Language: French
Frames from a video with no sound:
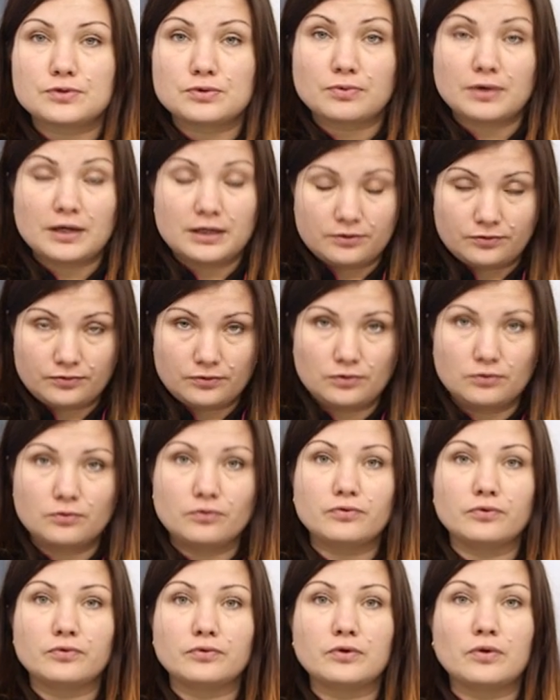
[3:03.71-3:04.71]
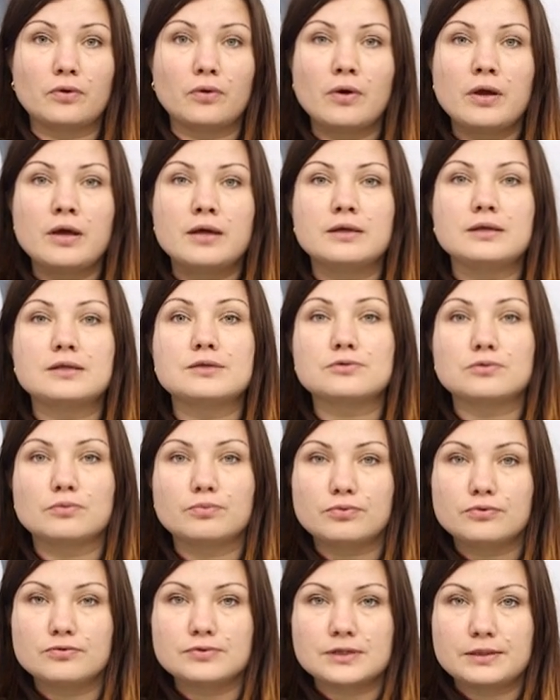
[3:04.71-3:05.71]
soit les feuilles de fondant qui sont
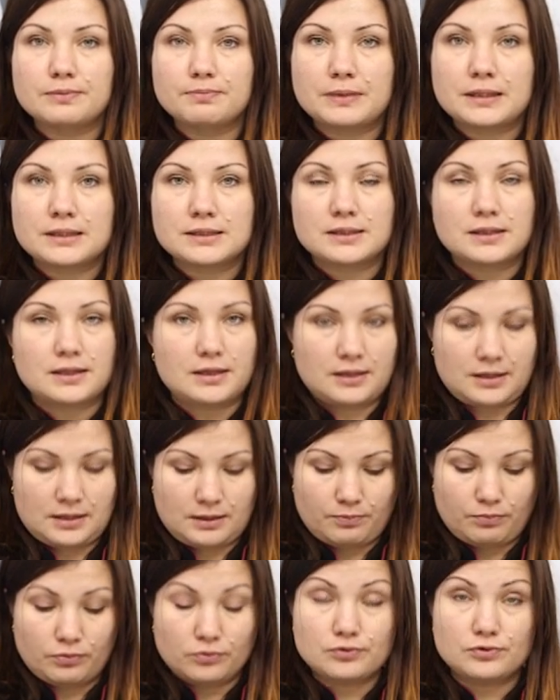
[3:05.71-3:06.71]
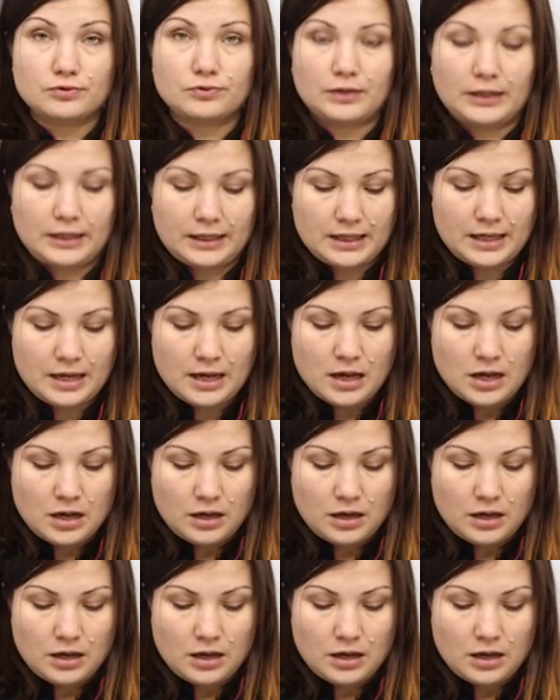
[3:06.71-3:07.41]
plus épaisses et plus sucrées.